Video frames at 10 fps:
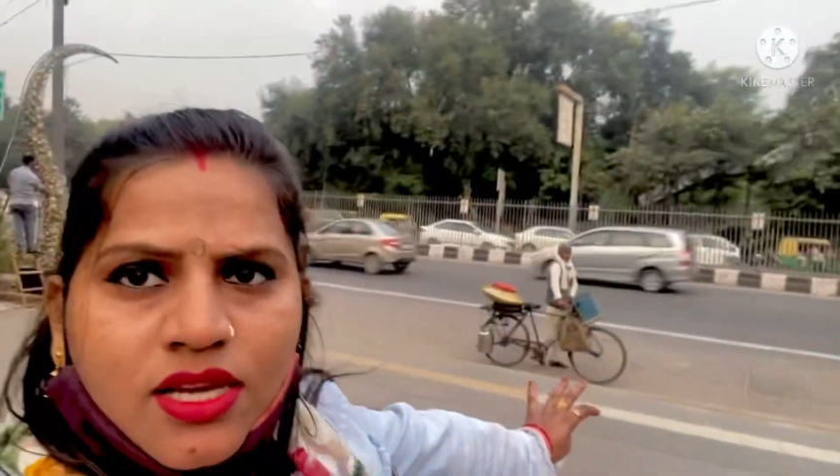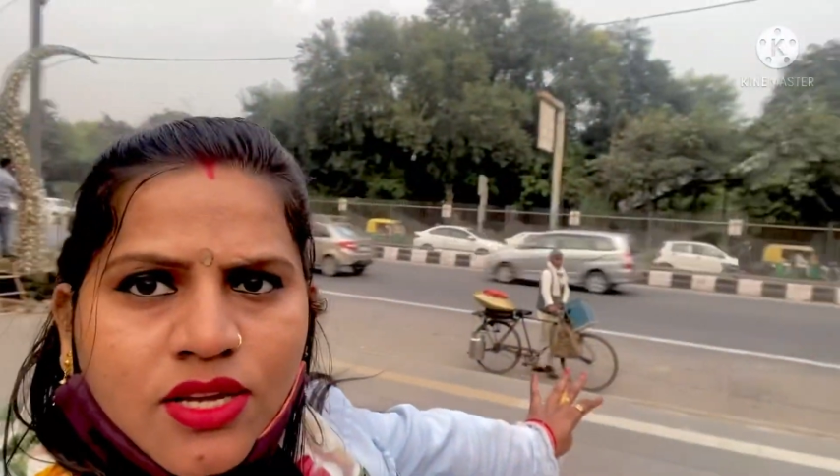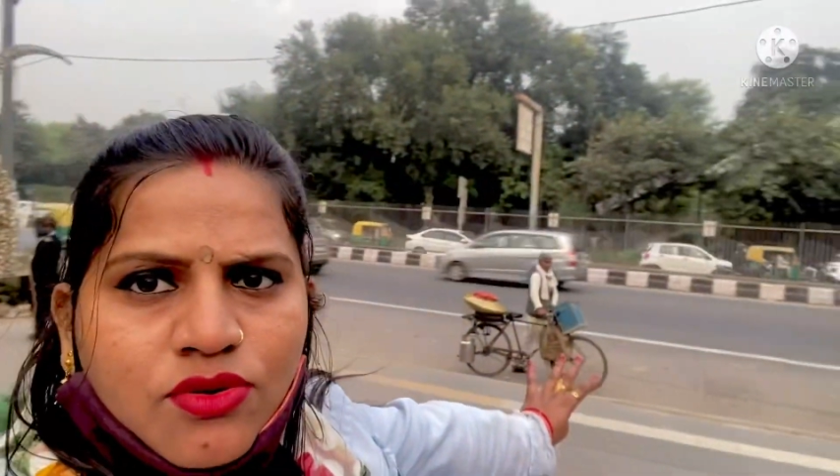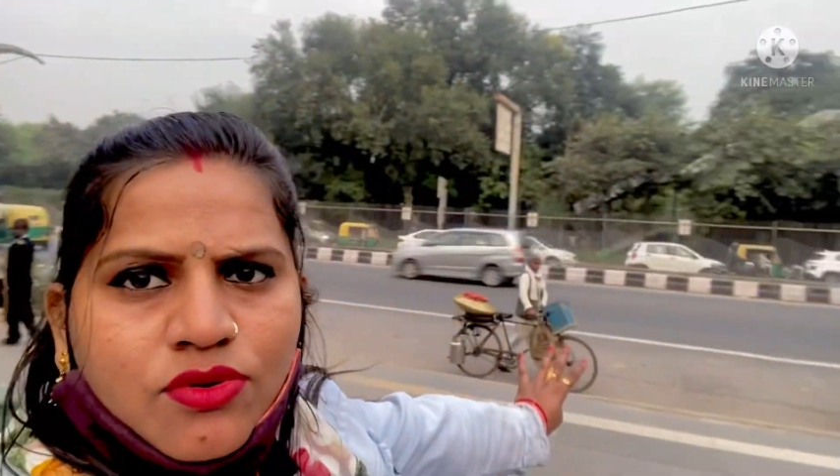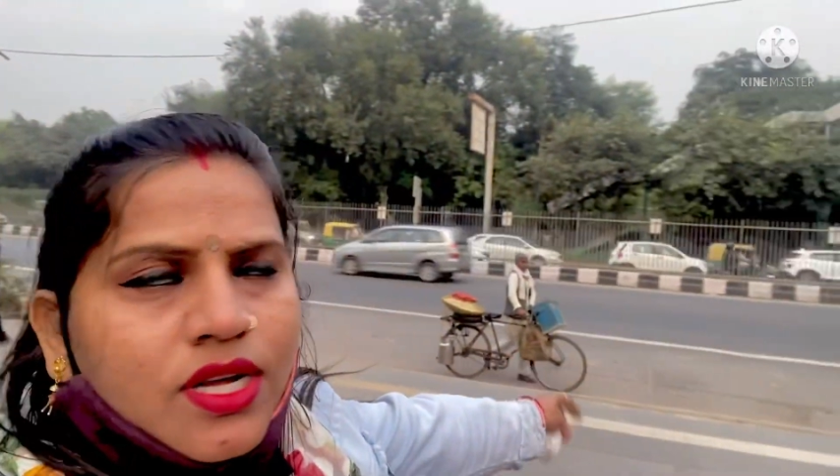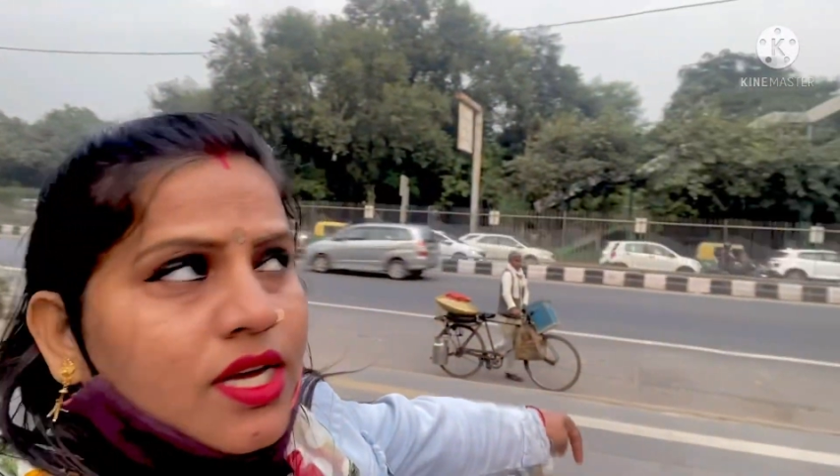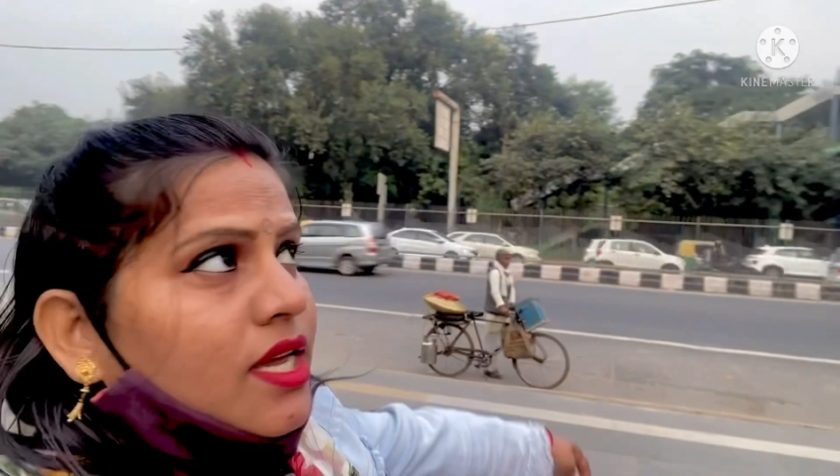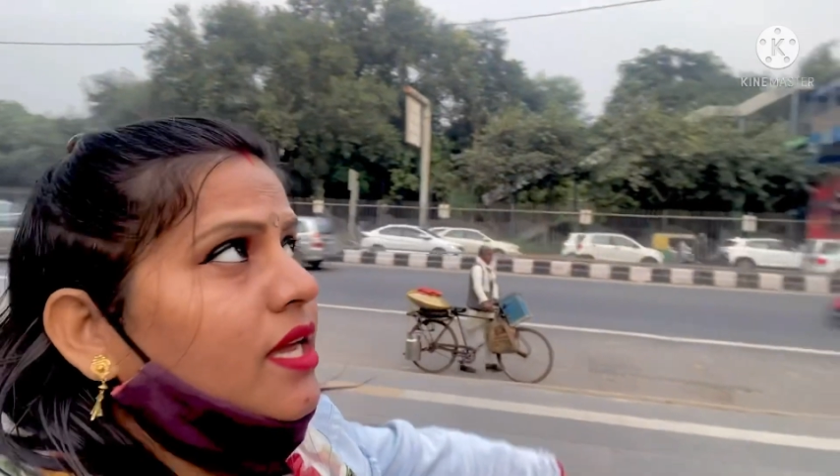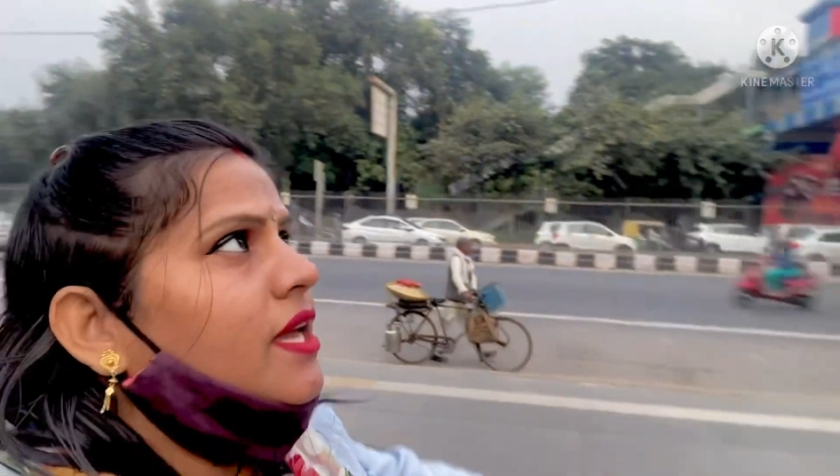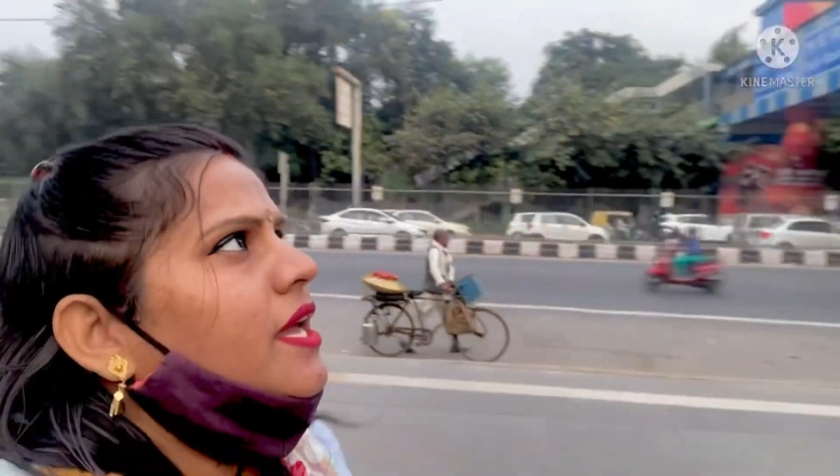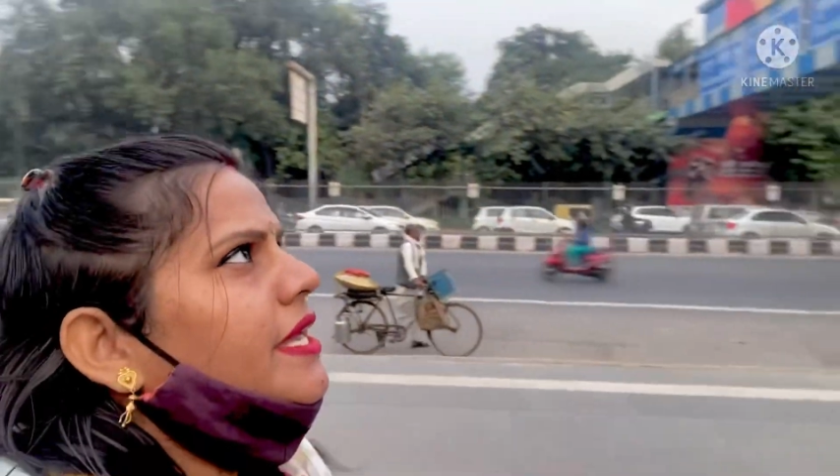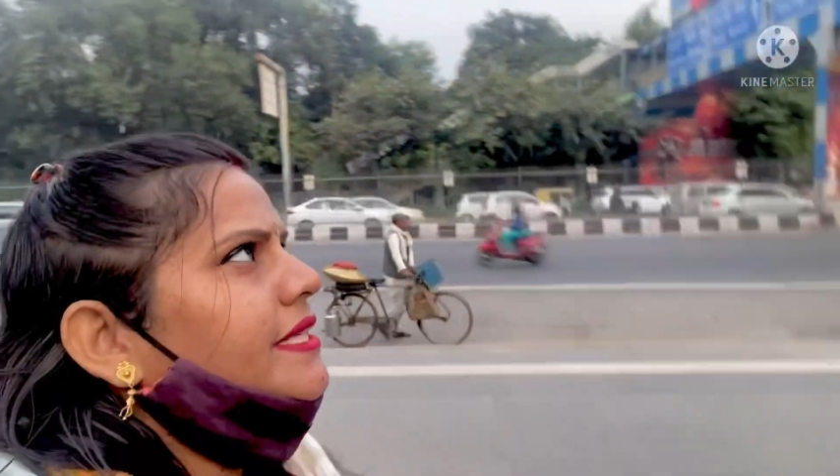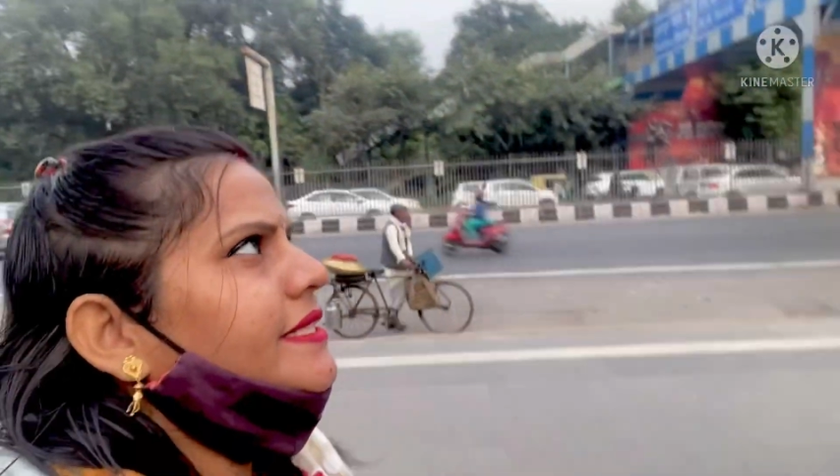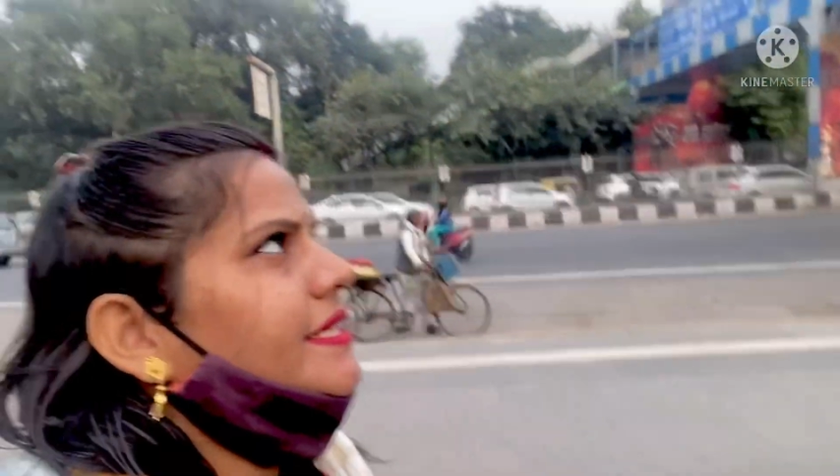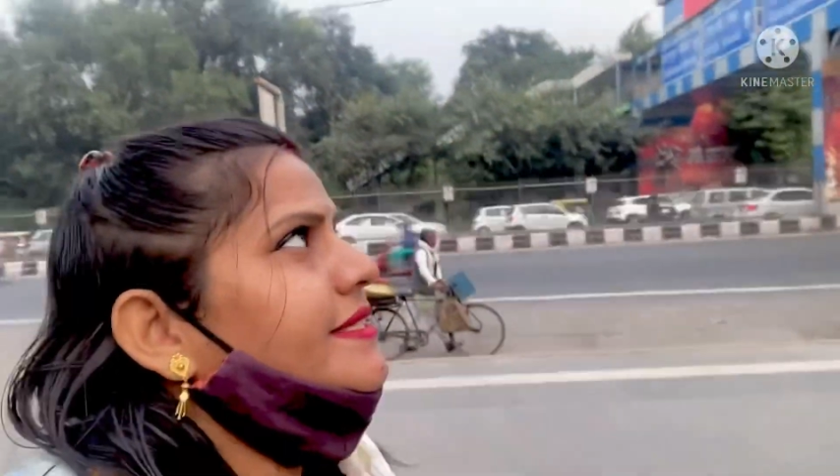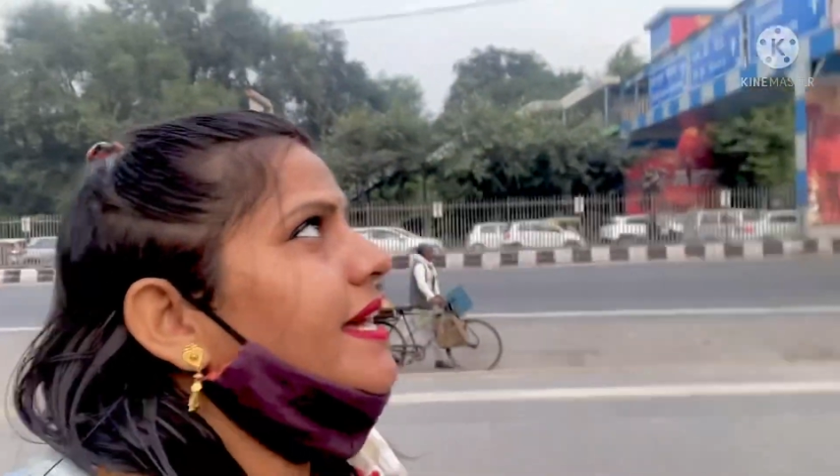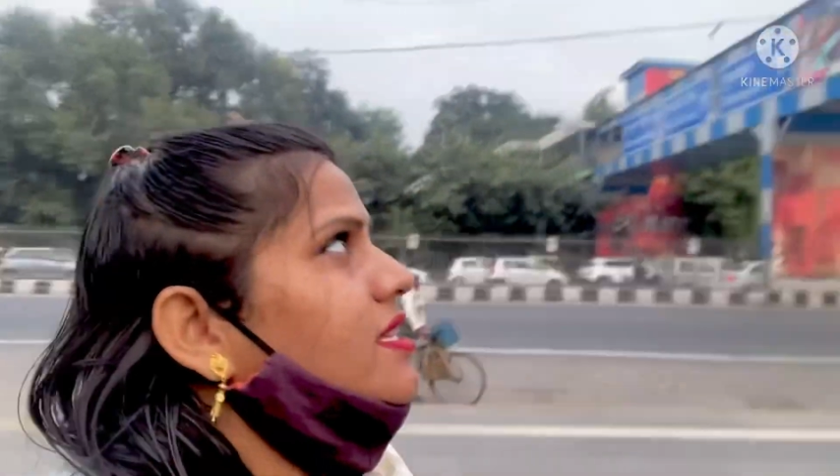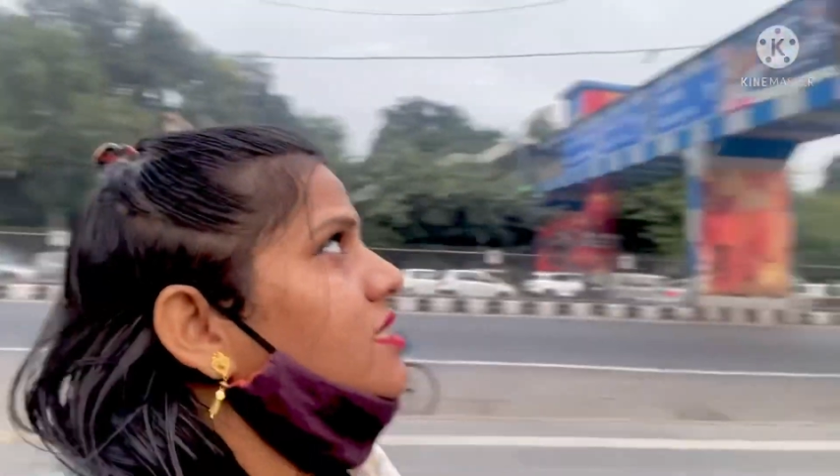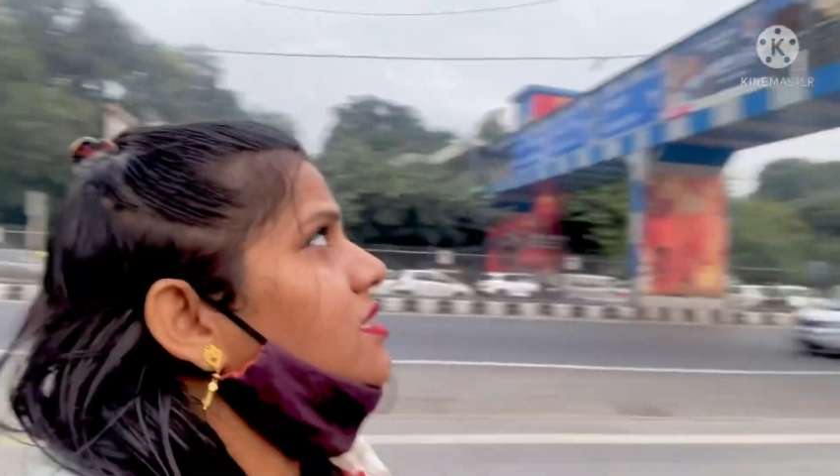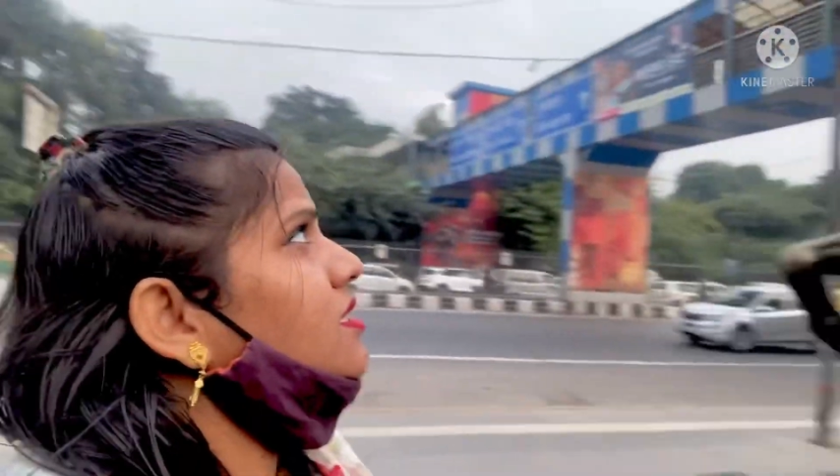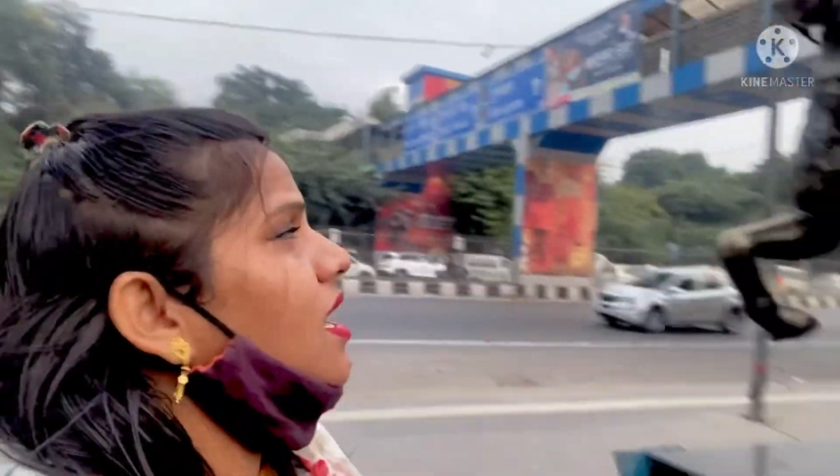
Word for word: हैं रोड है ये झांसी की